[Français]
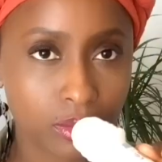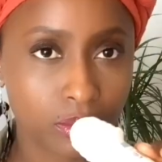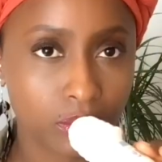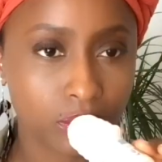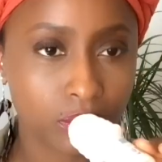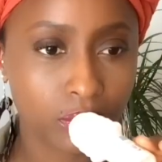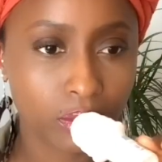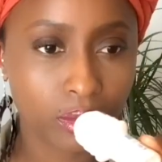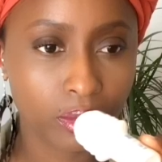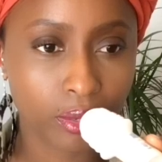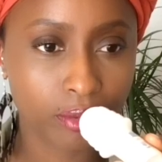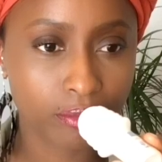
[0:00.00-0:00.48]

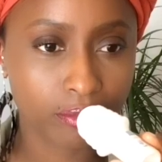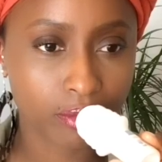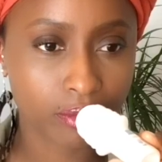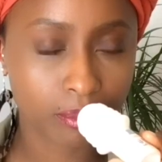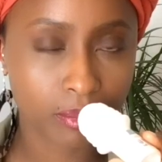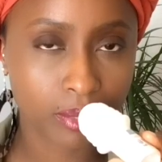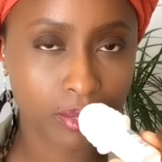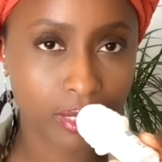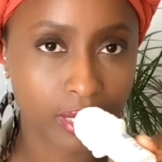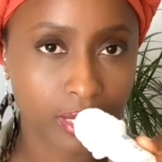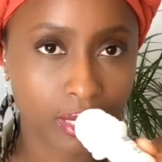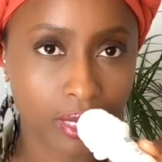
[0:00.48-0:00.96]
L'odeur est
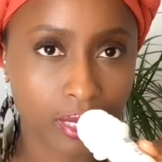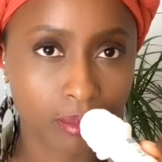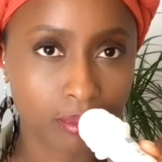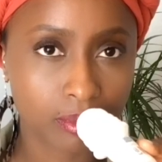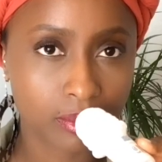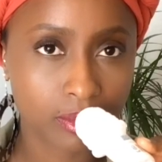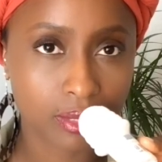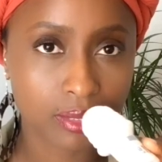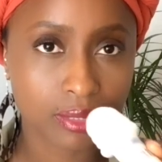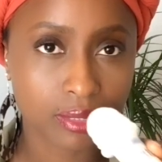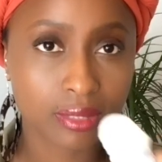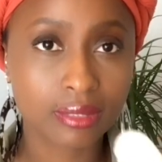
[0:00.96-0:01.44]
vraiment agréable.
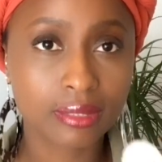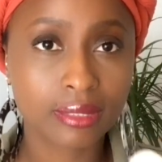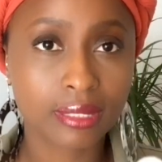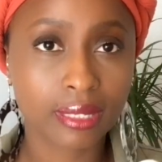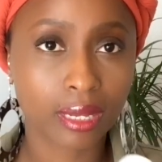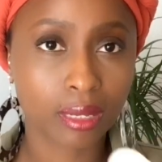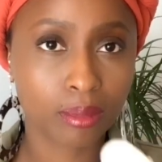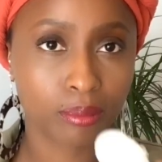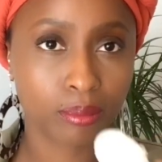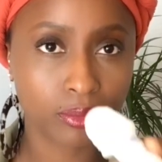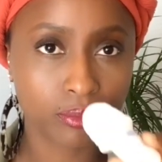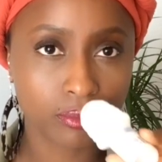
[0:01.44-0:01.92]
Ça sent
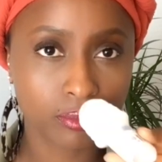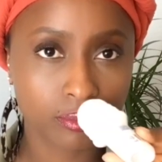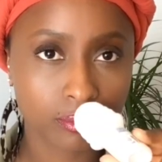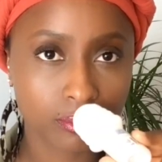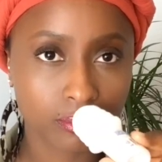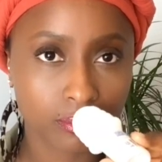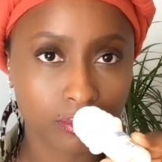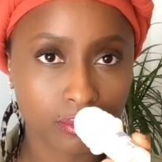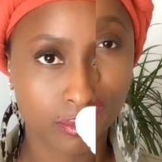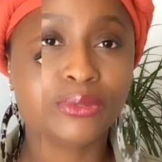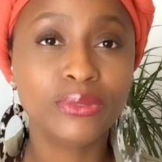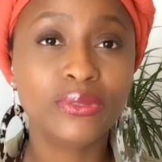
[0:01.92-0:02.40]
très bon.
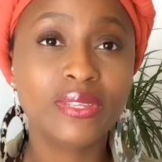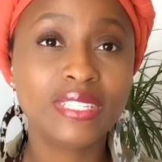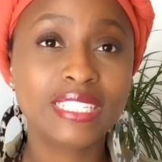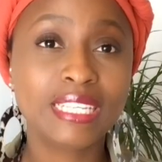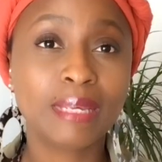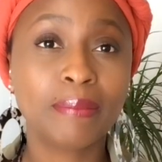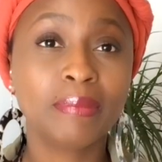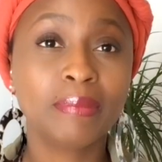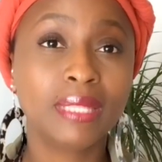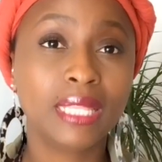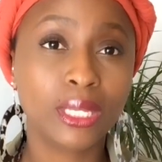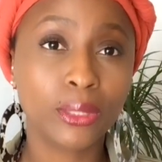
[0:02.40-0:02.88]
Le
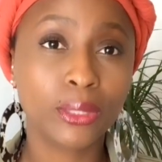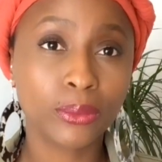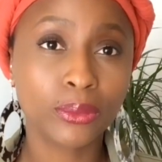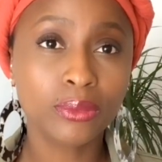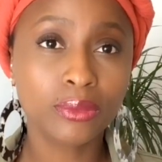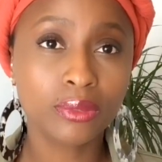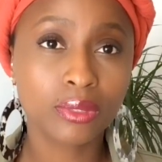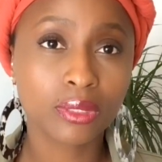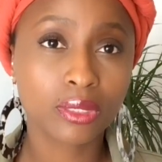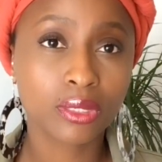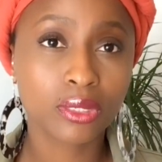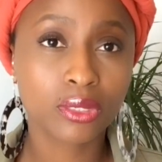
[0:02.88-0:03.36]
deuxième
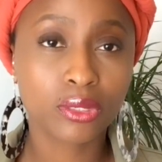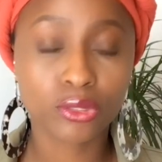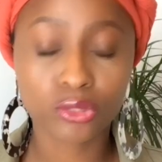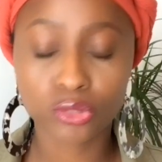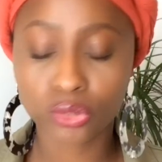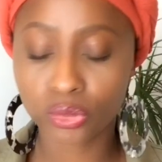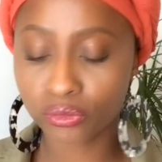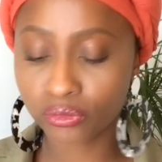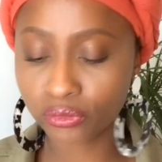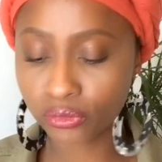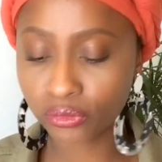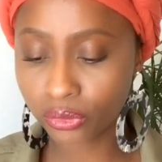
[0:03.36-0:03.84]
déo que
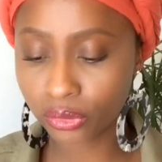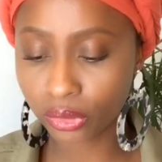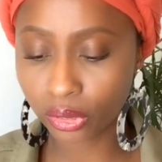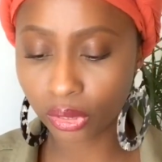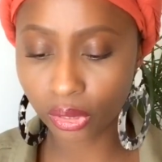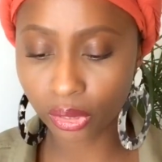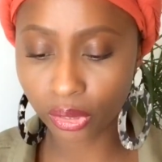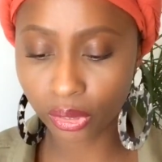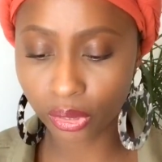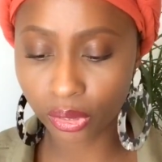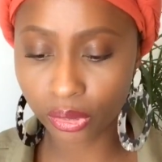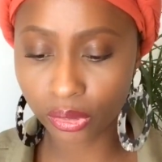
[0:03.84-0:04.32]
je vous,
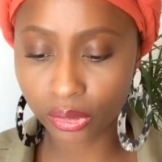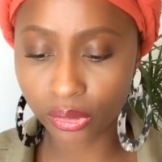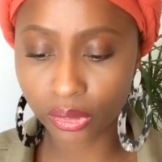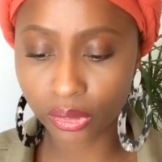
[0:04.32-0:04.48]
euh,